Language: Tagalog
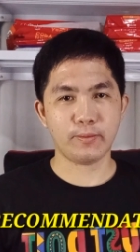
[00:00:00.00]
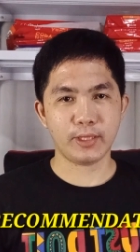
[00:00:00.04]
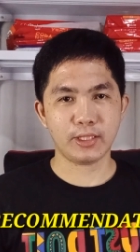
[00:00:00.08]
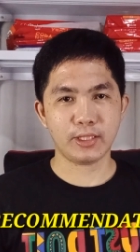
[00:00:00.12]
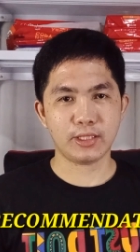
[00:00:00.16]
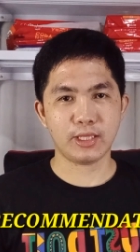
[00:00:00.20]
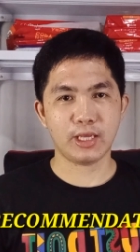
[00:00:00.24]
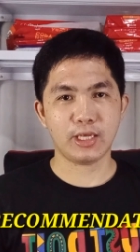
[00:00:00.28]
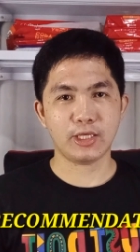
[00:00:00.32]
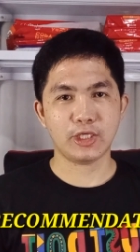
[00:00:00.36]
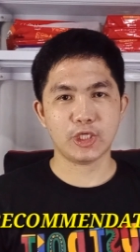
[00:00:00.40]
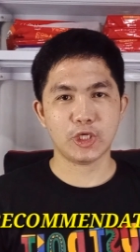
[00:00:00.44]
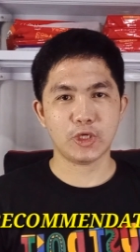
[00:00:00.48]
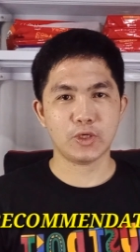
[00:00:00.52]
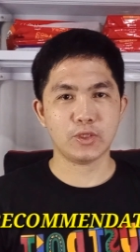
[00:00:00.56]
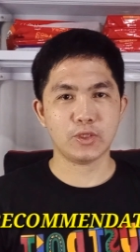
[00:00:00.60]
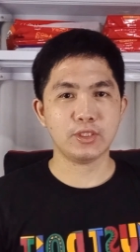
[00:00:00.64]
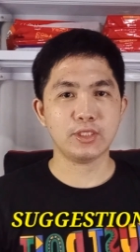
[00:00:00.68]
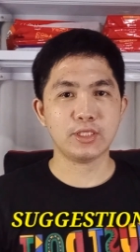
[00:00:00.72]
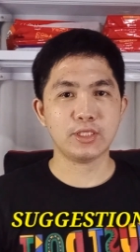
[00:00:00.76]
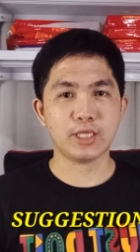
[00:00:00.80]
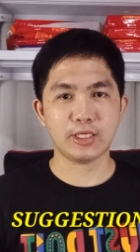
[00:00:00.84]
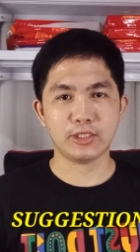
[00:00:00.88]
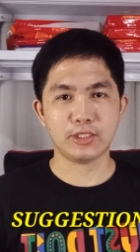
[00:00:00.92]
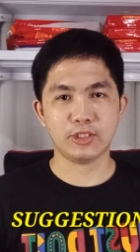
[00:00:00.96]
recommendation,
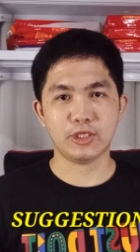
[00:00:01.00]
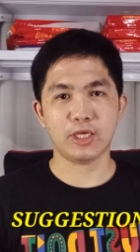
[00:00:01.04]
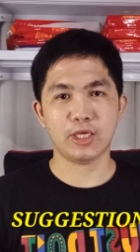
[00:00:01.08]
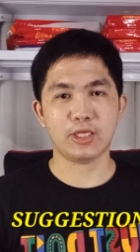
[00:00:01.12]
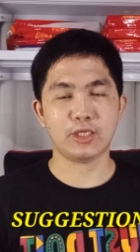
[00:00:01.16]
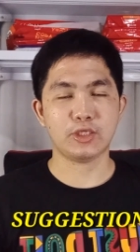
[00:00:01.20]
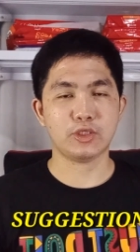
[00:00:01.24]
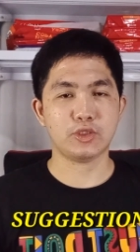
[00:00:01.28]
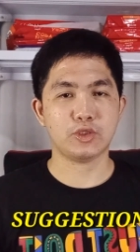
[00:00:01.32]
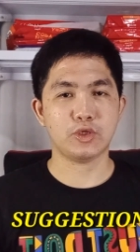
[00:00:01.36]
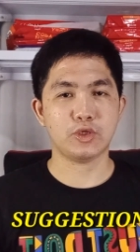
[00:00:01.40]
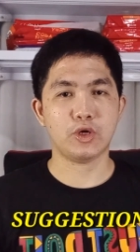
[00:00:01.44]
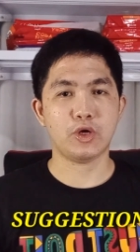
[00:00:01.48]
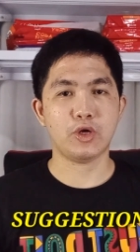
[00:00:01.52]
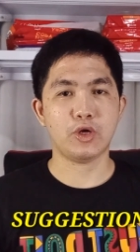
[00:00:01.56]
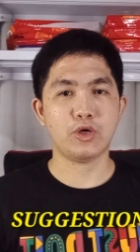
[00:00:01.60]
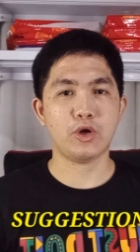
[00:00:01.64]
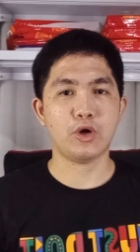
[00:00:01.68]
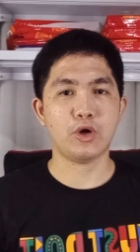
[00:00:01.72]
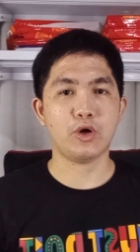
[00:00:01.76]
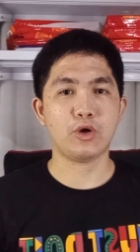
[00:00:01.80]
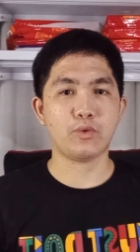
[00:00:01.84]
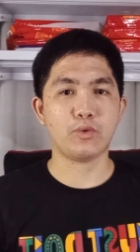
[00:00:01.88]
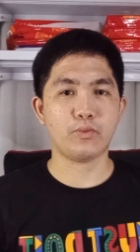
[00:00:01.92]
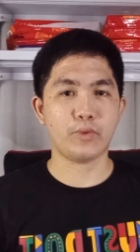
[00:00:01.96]
suggestion,
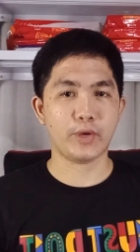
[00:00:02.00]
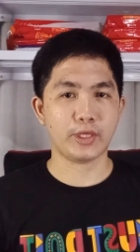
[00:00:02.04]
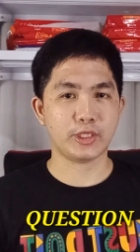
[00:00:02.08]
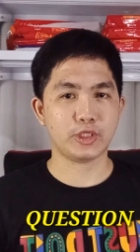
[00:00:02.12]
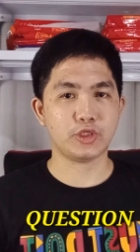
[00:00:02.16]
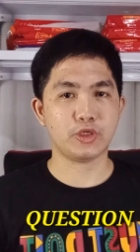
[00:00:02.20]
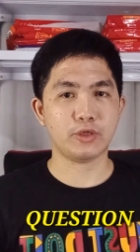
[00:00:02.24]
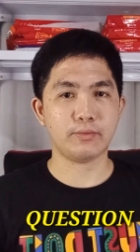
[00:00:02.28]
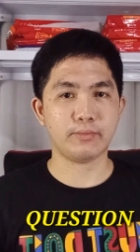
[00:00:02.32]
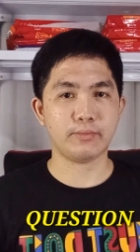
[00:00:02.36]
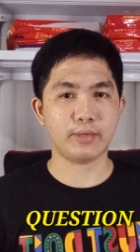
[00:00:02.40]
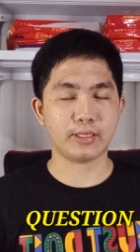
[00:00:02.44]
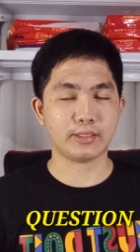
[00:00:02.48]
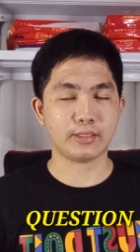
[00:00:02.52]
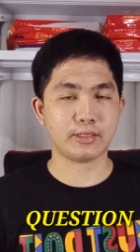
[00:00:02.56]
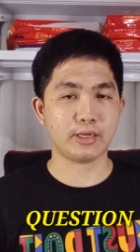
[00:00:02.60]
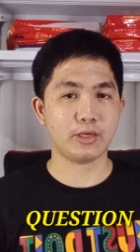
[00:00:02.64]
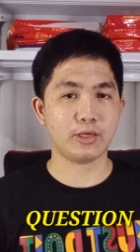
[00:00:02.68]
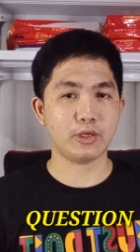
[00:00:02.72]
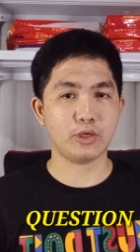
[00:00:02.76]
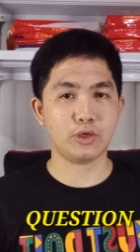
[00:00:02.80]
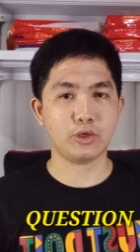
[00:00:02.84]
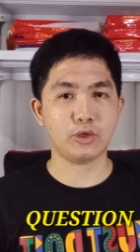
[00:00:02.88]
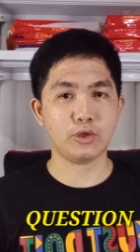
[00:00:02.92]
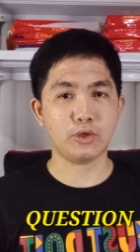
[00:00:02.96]
or question man
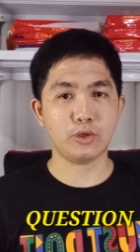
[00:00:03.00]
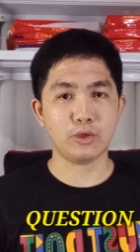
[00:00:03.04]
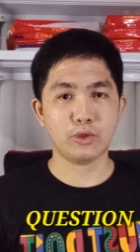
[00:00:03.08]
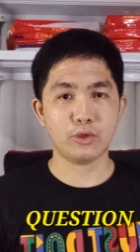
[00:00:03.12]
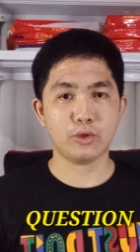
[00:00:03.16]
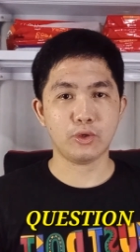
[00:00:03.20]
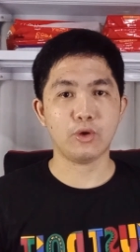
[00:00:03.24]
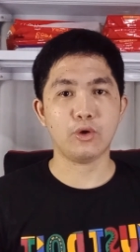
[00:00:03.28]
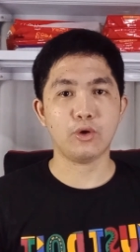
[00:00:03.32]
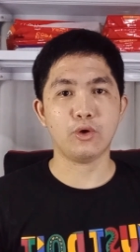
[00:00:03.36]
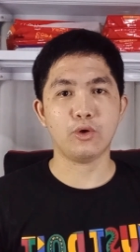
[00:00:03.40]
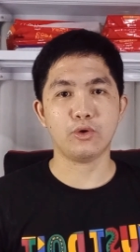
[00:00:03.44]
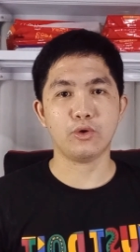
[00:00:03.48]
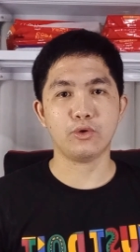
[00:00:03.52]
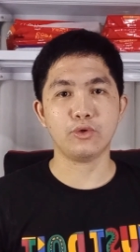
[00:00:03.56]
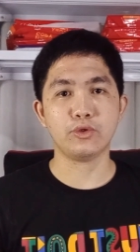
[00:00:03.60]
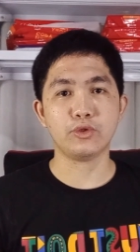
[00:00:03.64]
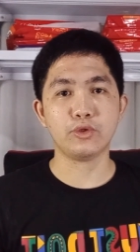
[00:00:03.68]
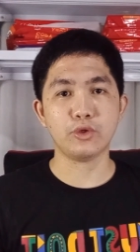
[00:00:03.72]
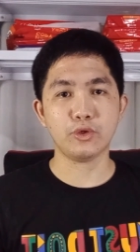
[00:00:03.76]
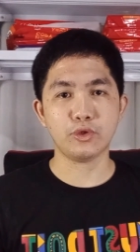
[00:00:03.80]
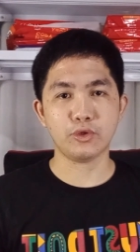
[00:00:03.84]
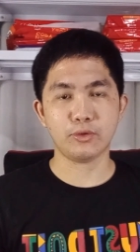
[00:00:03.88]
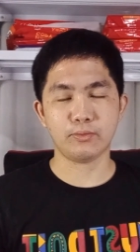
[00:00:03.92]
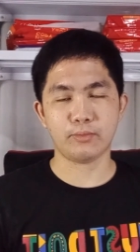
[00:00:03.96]
kayo o
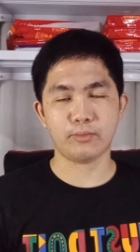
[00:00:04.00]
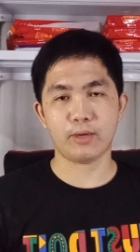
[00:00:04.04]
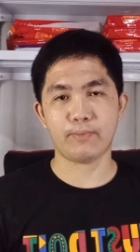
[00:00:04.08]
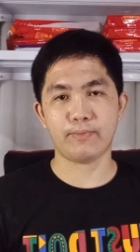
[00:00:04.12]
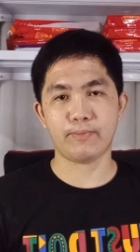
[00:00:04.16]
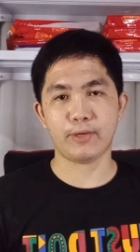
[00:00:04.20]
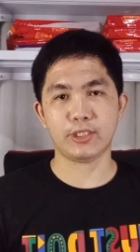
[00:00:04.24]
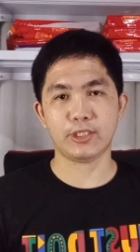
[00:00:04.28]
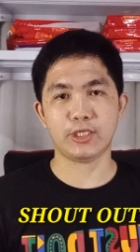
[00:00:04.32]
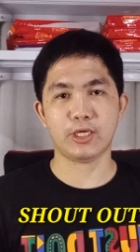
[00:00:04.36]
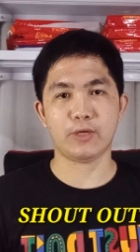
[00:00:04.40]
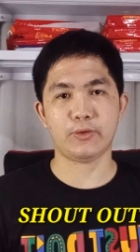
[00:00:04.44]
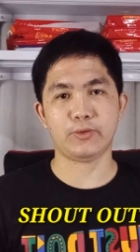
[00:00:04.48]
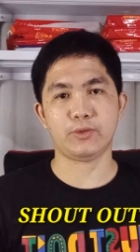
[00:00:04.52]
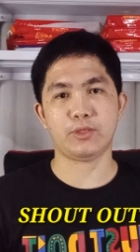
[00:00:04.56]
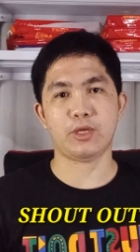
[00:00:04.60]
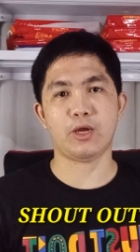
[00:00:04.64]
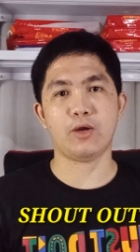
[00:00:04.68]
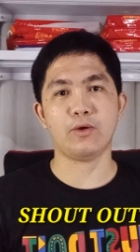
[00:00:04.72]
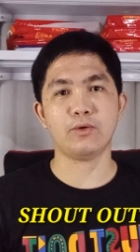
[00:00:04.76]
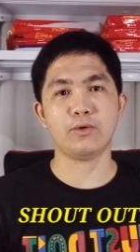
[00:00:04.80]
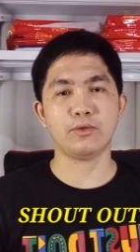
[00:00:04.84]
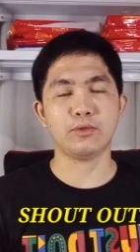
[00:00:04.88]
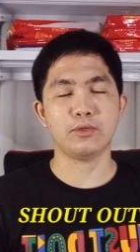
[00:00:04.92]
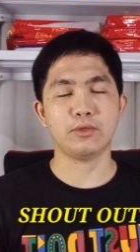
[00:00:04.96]
gusto nyong
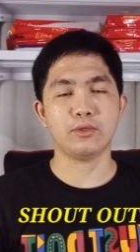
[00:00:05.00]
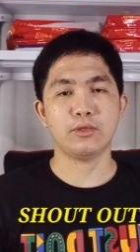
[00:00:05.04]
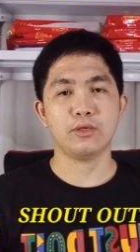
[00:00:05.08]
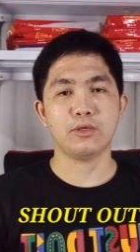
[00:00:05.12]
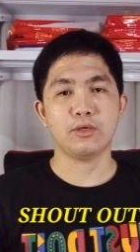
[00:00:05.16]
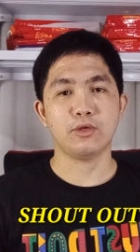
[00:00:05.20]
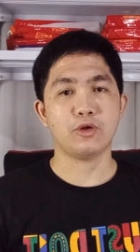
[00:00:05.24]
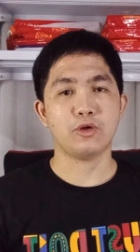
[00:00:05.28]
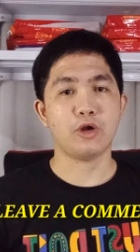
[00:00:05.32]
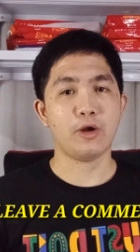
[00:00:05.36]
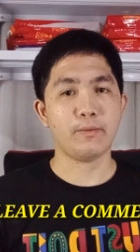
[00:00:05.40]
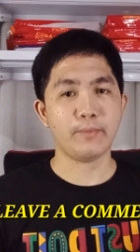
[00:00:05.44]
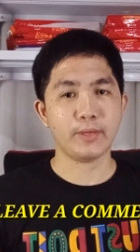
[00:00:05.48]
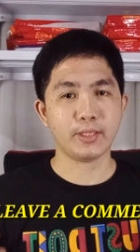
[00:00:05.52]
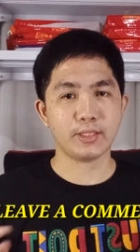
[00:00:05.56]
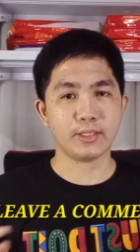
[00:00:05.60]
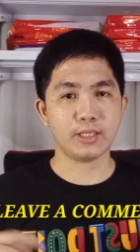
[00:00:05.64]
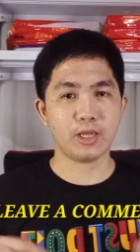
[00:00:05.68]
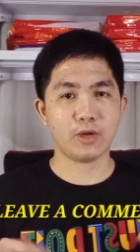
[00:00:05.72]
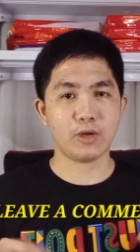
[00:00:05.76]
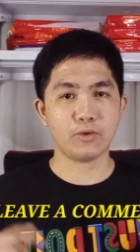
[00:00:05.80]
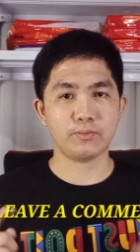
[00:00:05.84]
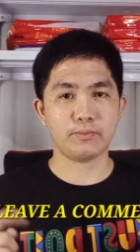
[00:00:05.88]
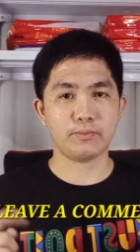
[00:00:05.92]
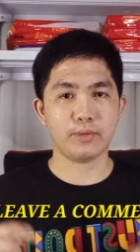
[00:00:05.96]
magpa-shoutout, Comment
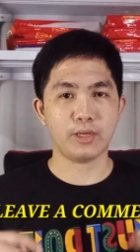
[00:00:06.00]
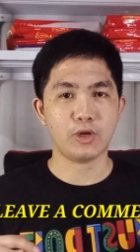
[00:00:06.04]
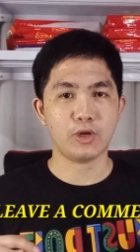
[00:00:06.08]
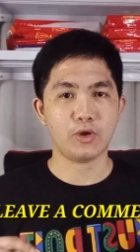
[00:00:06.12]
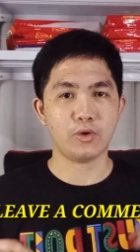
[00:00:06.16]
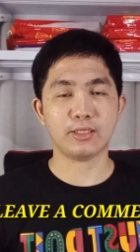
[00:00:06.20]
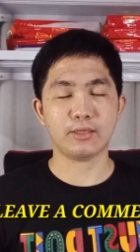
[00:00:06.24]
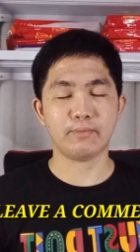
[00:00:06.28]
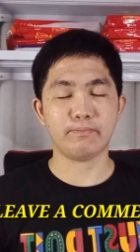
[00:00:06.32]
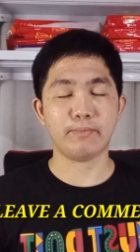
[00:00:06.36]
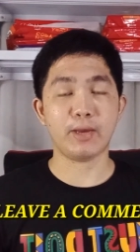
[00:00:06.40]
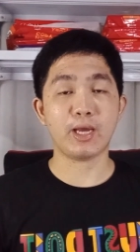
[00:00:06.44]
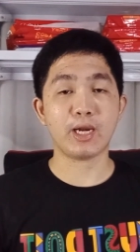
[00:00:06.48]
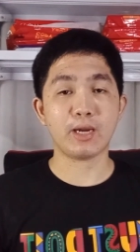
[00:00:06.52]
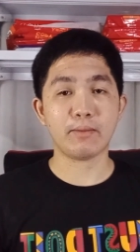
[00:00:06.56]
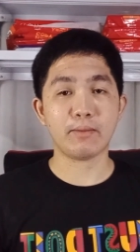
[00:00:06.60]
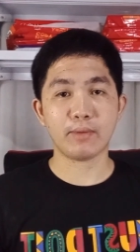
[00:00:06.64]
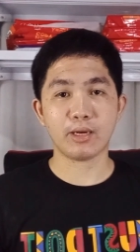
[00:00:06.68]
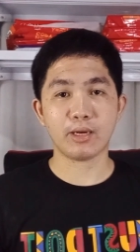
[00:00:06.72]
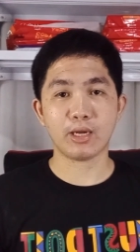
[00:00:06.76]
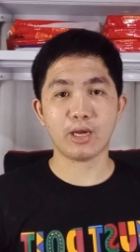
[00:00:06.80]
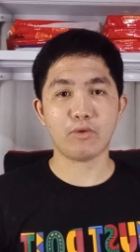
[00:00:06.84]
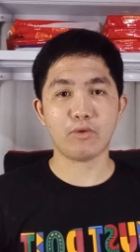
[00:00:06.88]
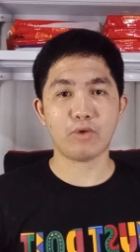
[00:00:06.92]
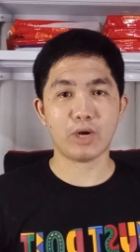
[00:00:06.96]
down below para
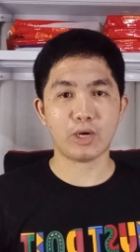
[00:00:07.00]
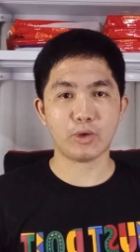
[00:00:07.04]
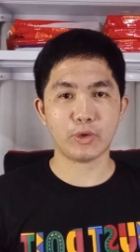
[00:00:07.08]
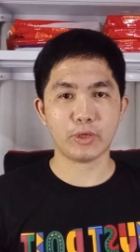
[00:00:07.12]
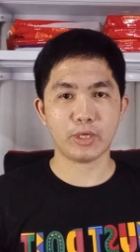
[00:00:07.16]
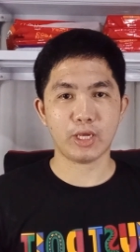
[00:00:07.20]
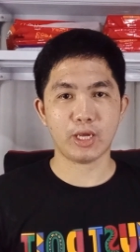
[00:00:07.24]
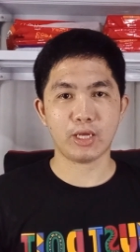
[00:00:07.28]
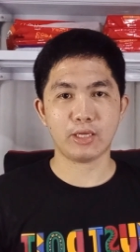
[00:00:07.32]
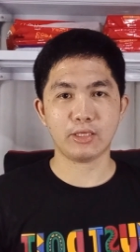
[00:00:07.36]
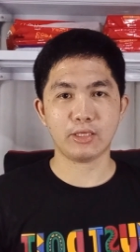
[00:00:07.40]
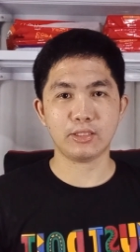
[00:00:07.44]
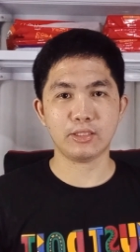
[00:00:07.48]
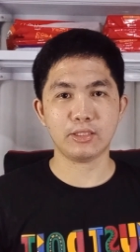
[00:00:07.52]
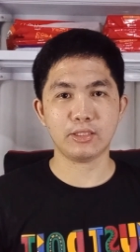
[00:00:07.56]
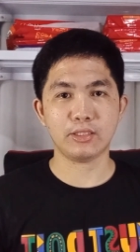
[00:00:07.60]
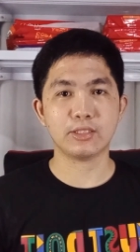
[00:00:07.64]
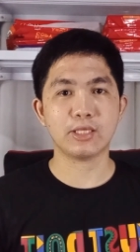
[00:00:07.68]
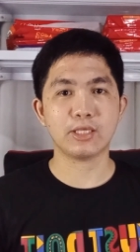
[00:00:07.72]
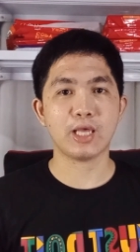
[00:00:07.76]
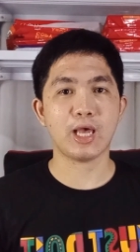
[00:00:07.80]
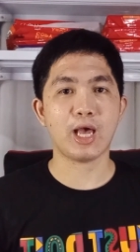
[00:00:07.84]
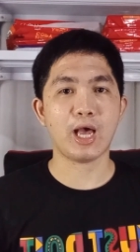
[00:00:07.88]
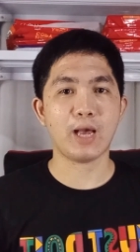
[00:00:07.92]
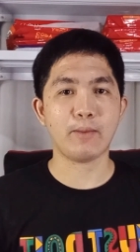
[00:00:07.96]
magawa ko yan
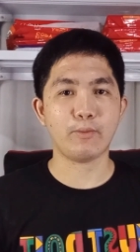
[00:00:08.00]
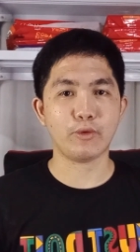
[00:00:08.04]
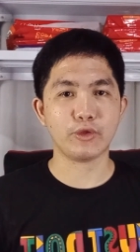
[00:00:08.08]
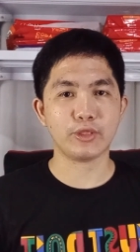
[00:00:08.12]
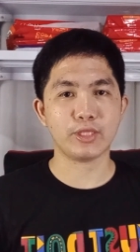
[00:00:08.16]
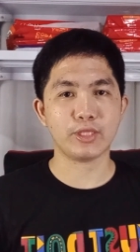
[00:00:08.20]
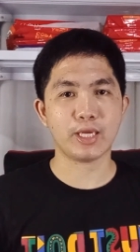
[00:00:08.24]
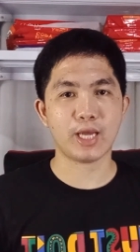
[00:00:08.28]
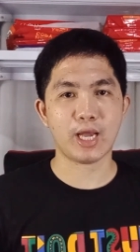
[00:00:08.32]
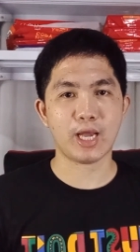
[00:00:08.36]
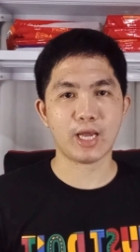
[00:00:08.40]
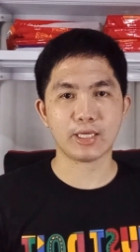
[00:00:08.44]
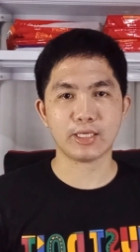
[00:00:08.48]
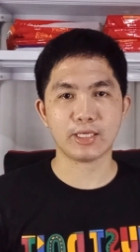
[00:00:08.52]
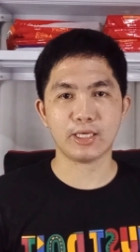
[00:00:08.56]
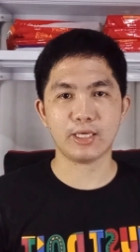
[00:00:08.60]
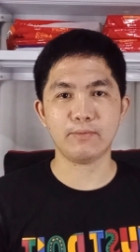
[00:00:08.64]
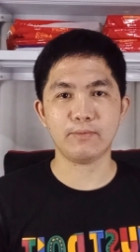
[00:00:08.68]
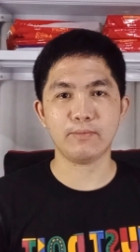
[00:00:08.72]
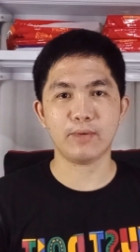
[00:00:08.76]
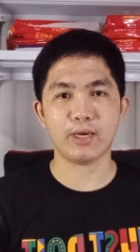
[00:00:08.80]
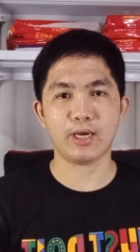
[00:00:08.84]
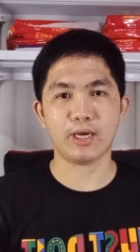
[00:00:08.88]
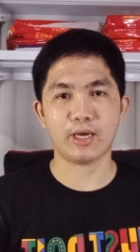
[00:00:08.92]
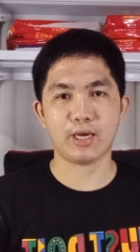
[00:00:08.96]
sa abot ng
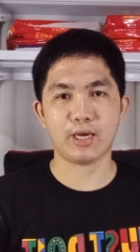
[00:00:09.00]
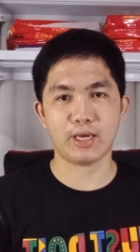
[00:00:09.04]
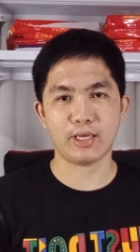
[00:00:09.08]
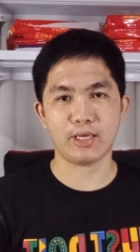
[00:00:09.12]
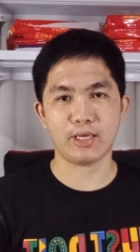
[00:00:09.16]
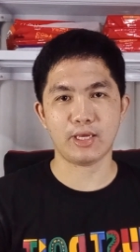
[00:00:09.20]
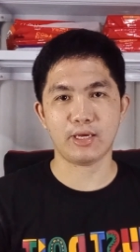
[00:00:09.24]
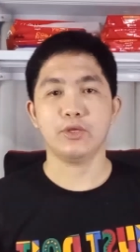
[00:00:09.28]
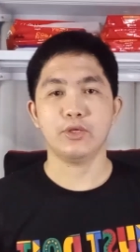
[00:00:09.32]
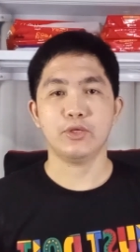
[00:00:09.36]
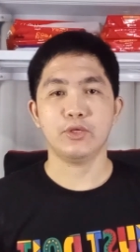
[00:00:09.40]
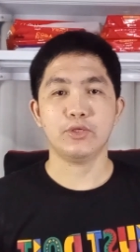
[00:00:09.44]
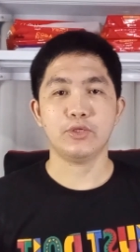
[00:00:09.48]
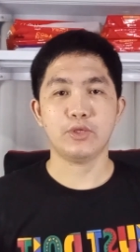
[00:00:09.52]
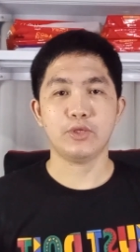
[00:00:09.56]
aking makakaya.